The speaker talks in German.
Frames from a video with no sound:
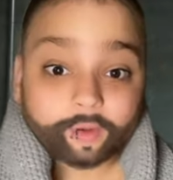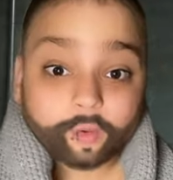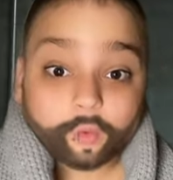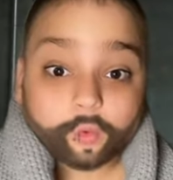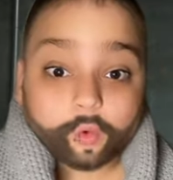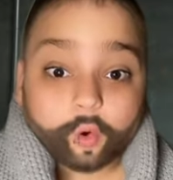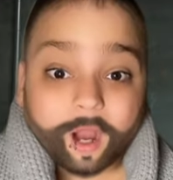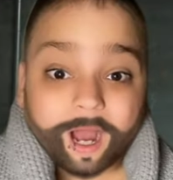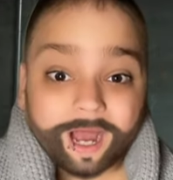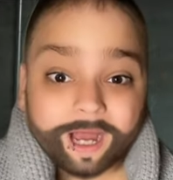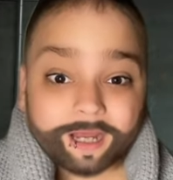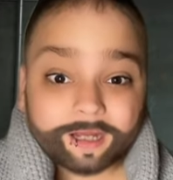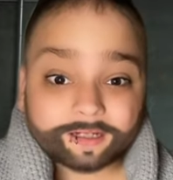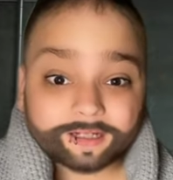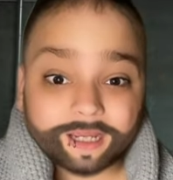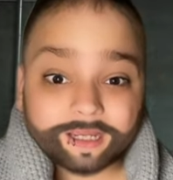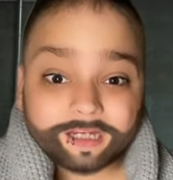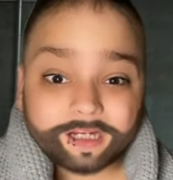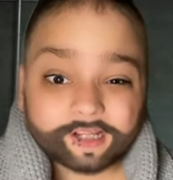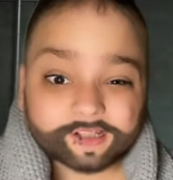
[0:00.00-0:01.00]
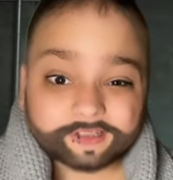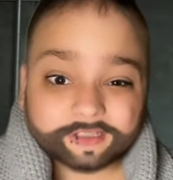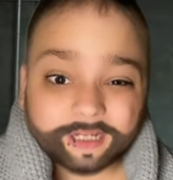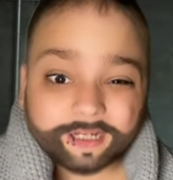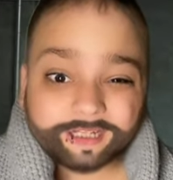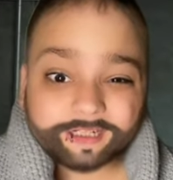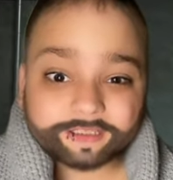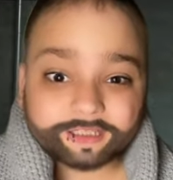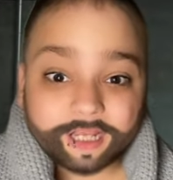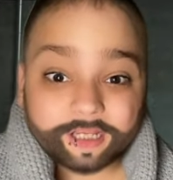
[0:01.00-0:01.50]
Oha, geiles
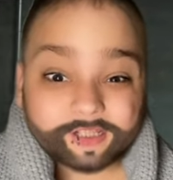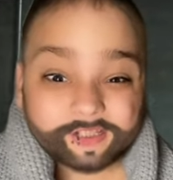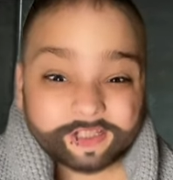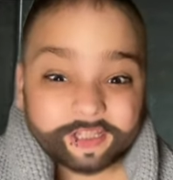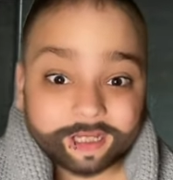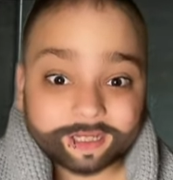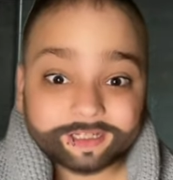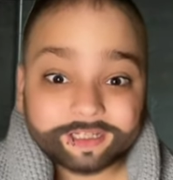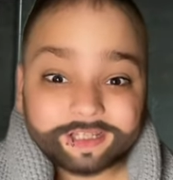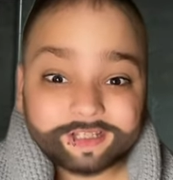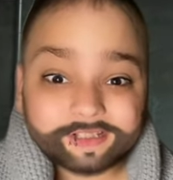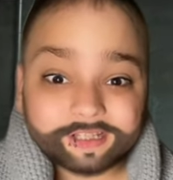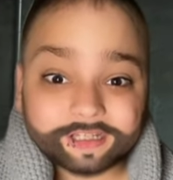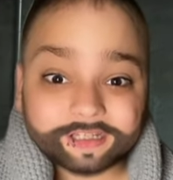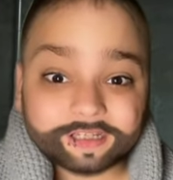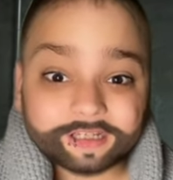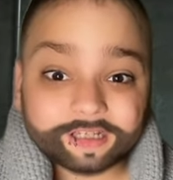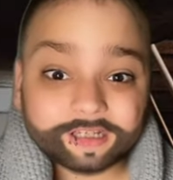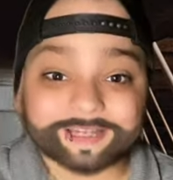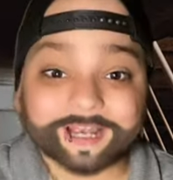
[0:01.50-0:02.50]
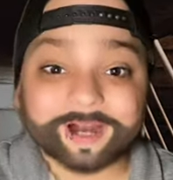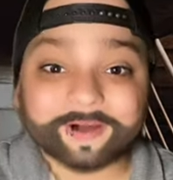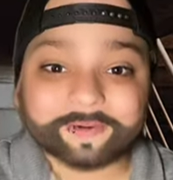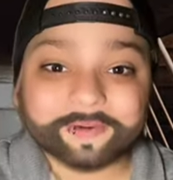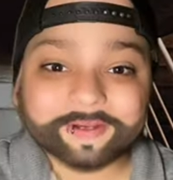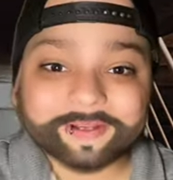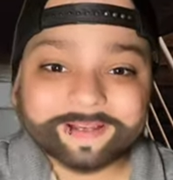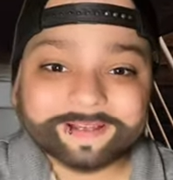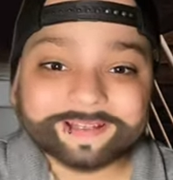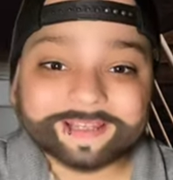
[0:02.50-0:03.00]
Teil, der ist ja riesig. Ja,
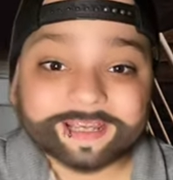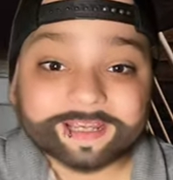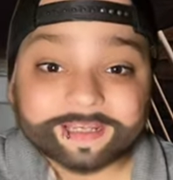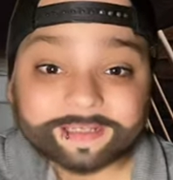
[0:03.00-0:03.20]
oder?